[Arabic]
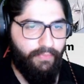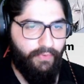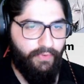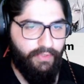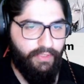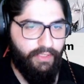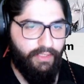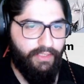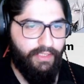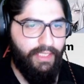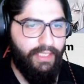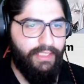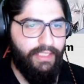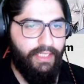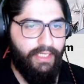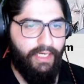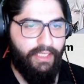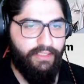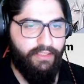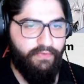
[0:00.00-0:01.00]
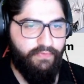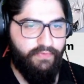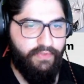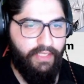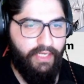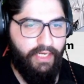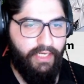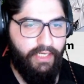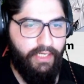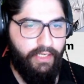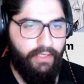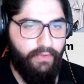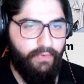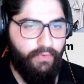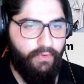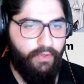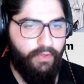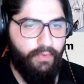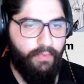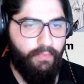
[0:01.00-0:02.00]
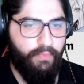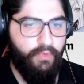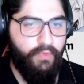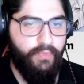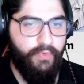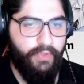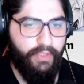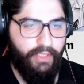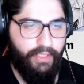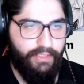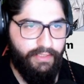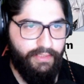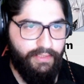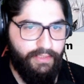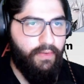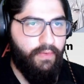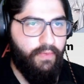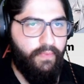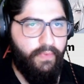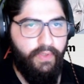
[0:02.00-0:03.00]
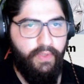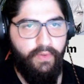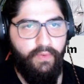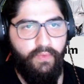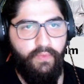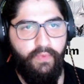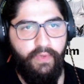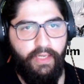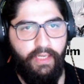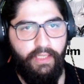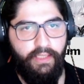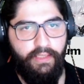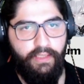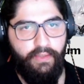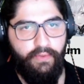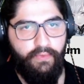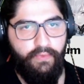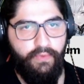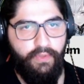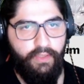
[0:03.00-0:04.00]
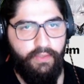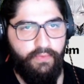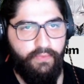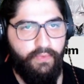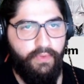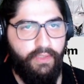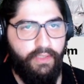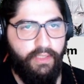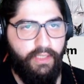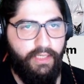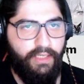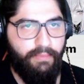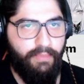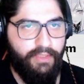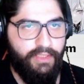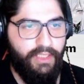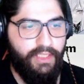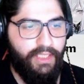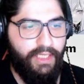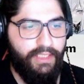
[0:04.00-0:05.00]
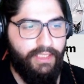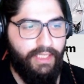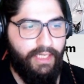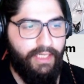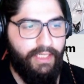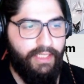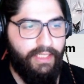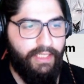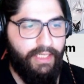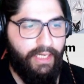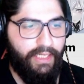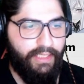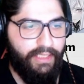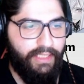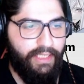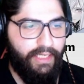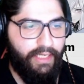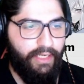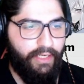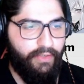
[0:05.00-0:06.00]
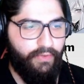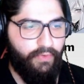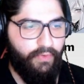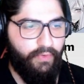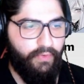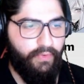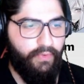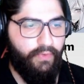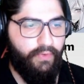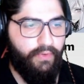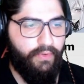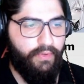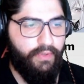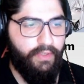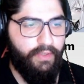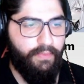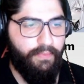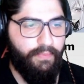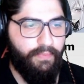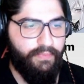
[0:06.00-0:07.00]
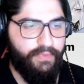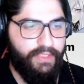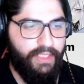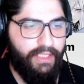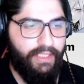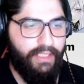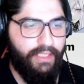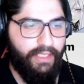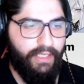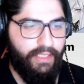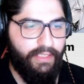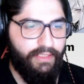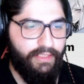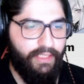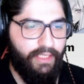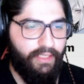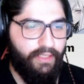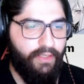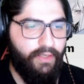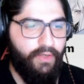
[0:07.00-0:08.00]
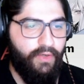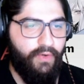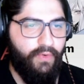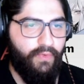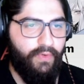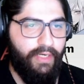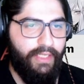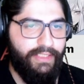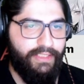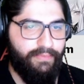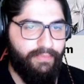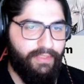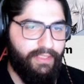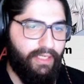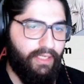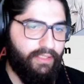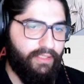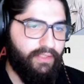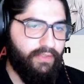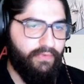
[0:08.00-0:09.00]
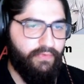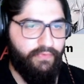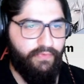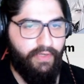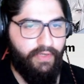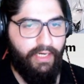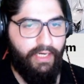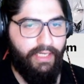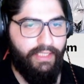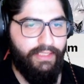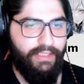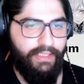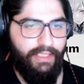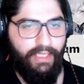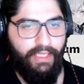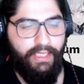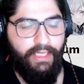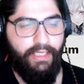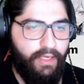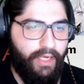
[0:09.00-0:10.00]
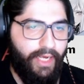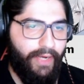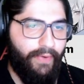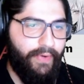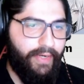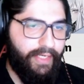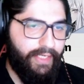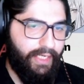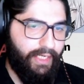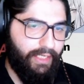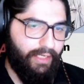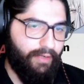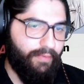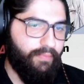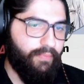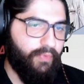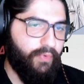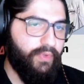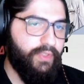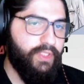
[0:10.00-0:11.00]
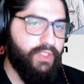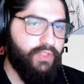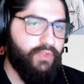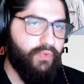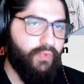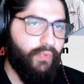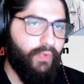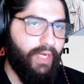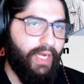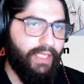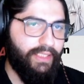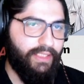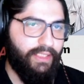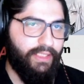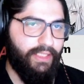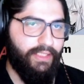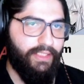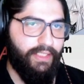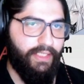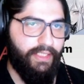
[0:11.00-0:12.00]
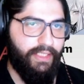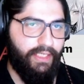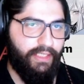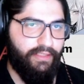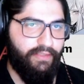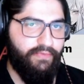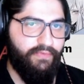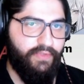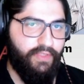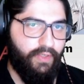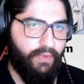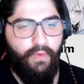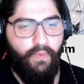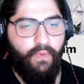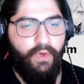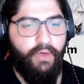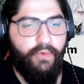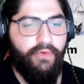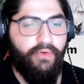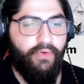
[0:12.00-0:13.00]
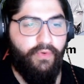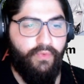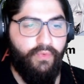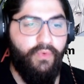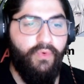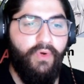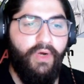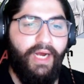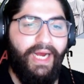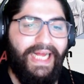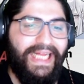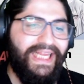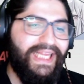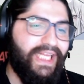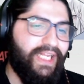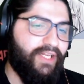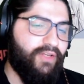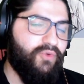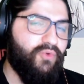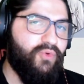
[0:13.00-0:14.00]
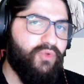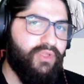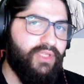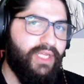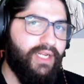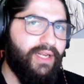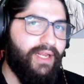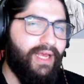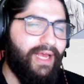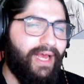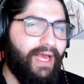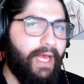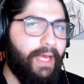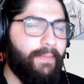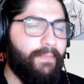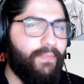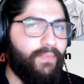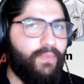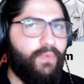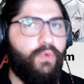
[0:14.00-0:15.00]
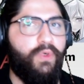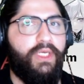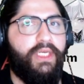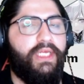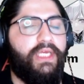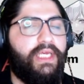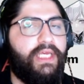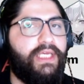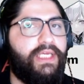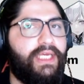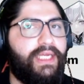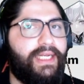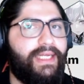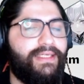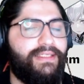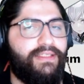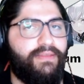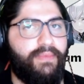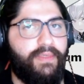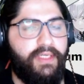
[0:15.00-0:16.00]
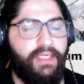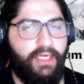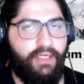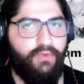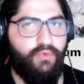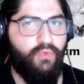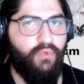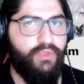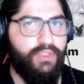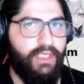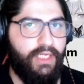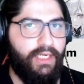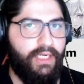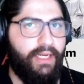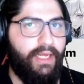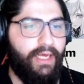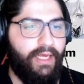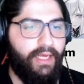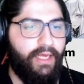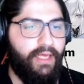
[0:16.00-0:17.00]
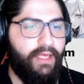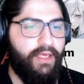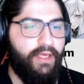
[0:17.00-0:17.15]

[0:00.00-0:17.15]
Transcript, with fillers: بوينت الثاني راح تفتح اللوج ميمورايز واللي هو عنا هون اتوقع لما تضغط عليه حتلاقي انه اللوج مسكر عندك لازم انك ترفع عندك الاوكنينج للبوينت ولحتى تقدر انك تفتحه ولو نروح عند النقطة الاهم واللي هي لازم انك توصل لها